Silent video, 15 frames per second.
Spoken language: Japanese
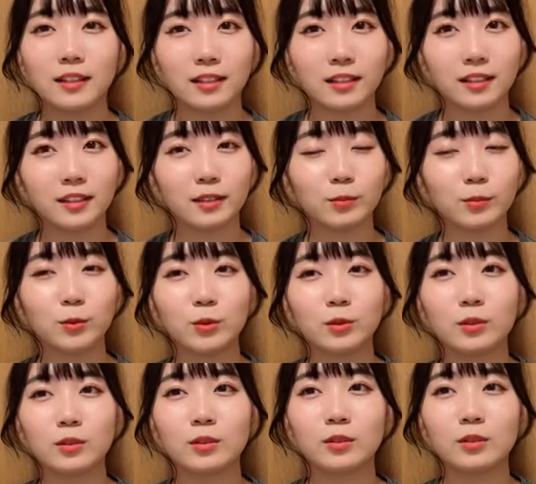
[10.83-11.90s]
はい
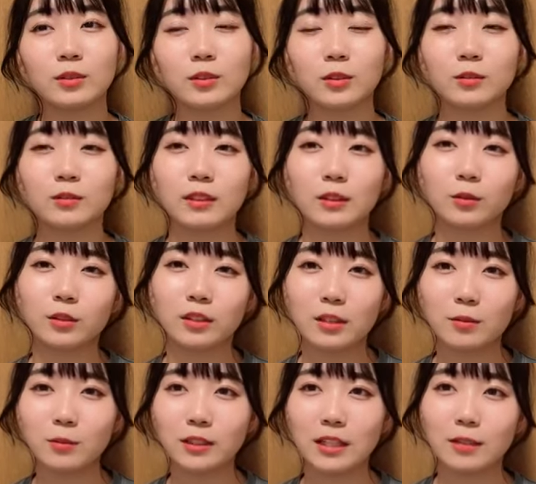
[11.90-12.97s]
もう今日はとって
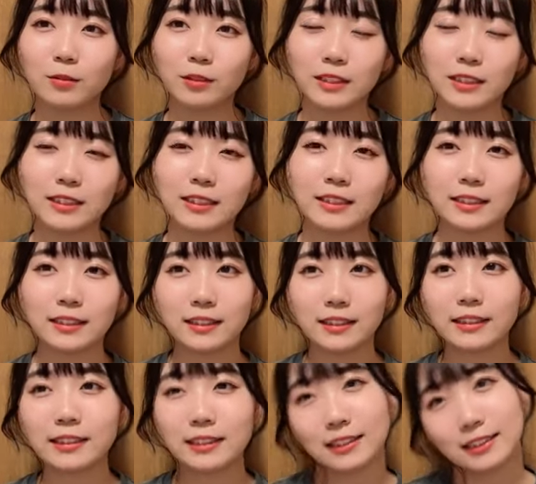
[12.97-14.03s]
も楽しい一
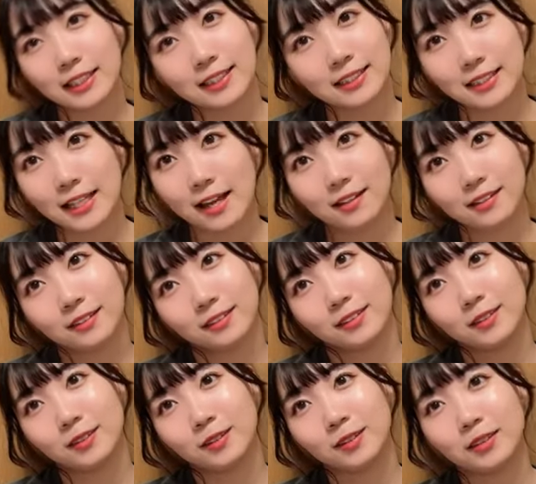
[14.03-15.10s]
日でした
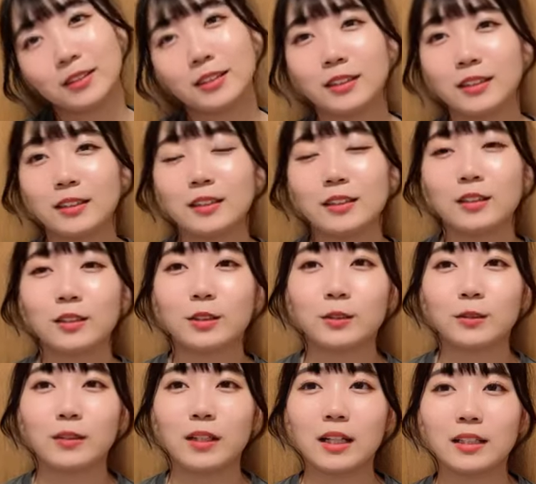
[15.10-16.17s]
今
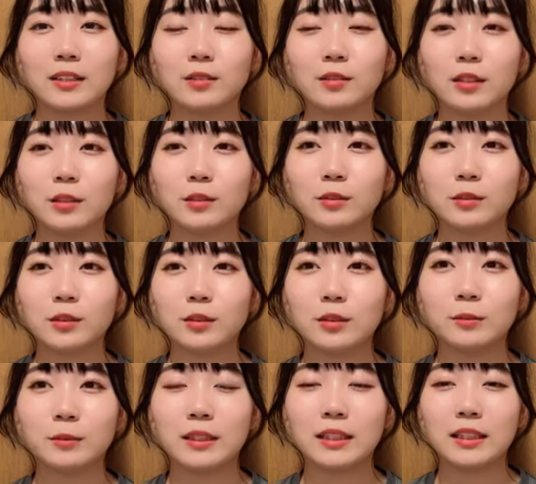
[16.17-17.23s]
日はドラゴンズを
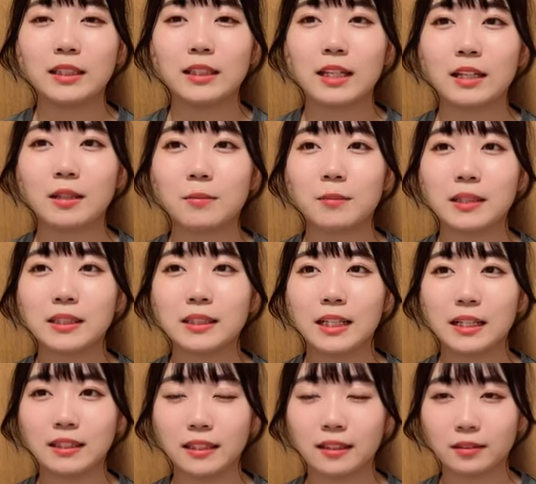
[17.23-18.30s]
見に行ってきました
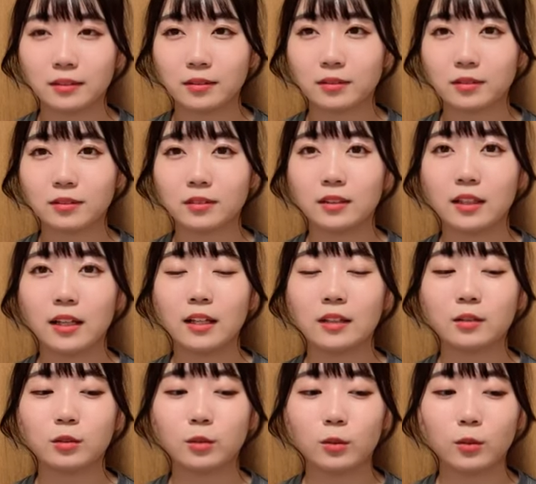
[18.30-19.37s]
にゃんなん
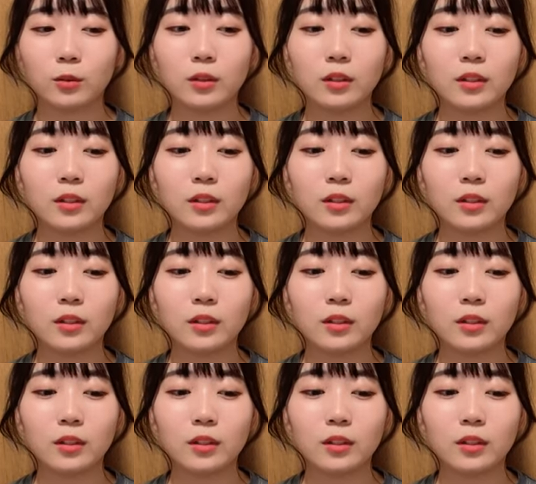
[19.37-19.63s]
と